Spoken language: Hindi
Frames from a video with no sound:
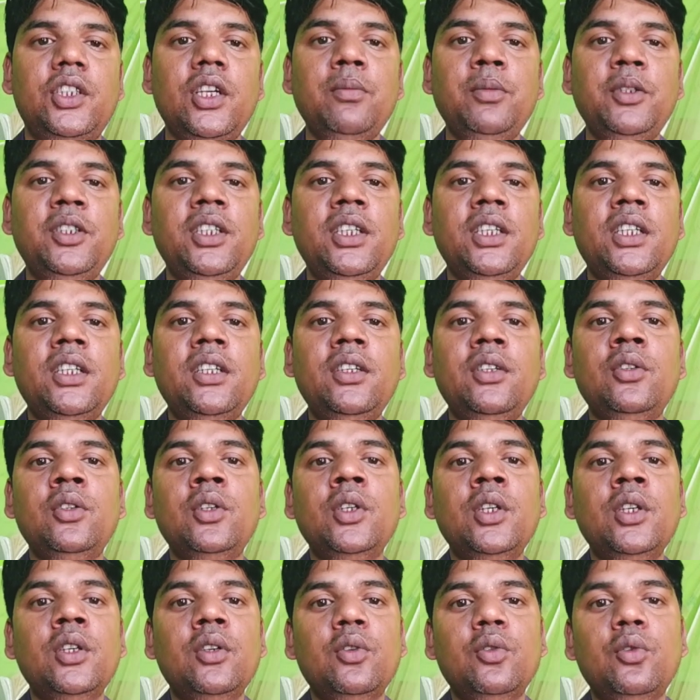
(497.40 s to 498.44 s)
जब जे कि
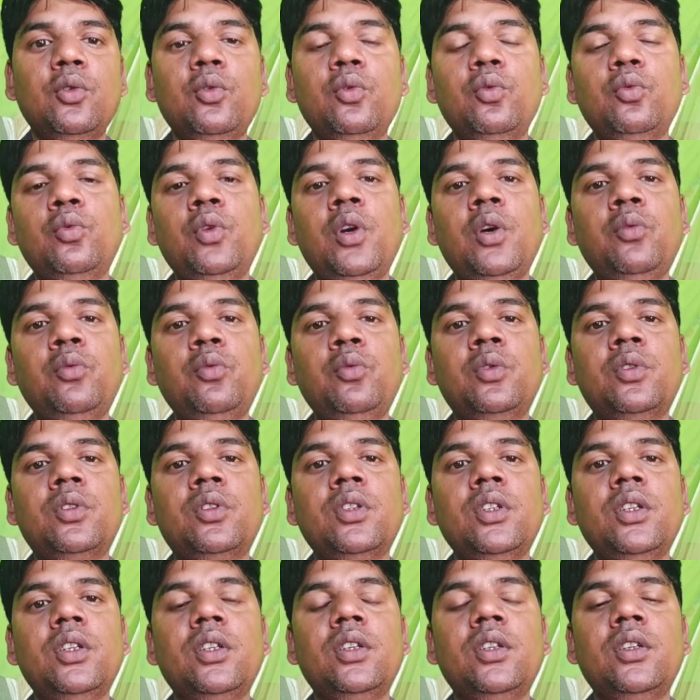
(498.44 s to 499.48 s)
वह
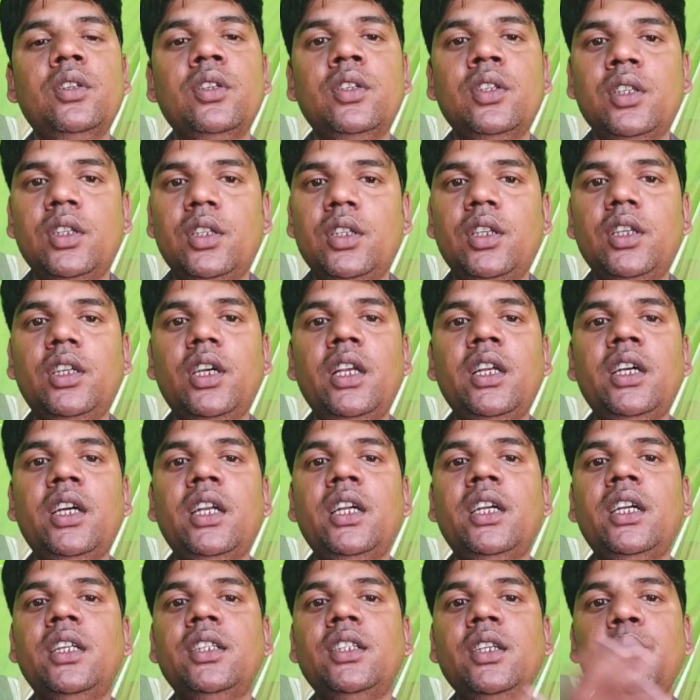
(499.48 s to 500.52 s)
निकल
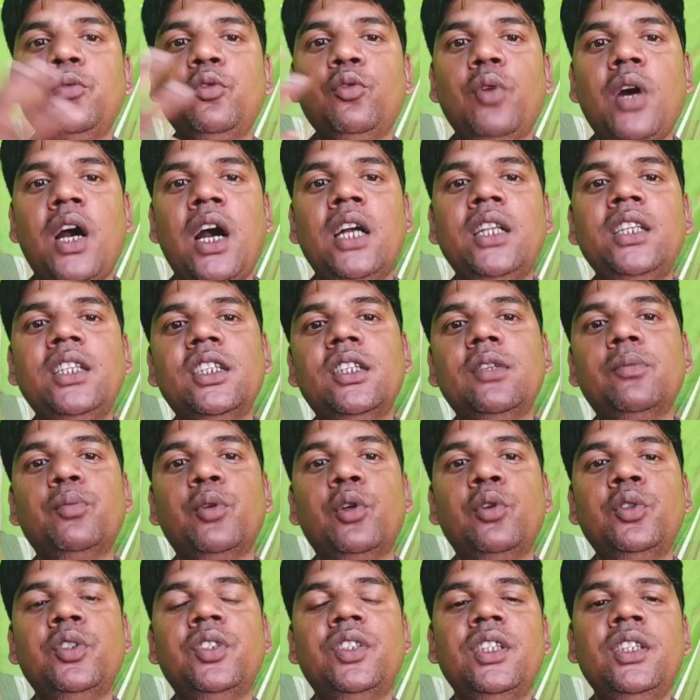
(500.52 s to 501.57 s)
करके जब वहां जे कि
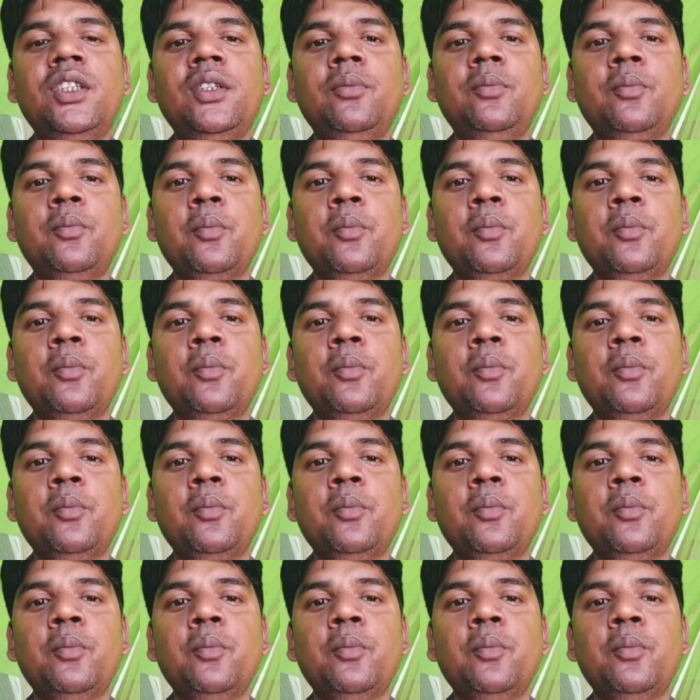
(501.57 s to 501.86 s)
पहुंचे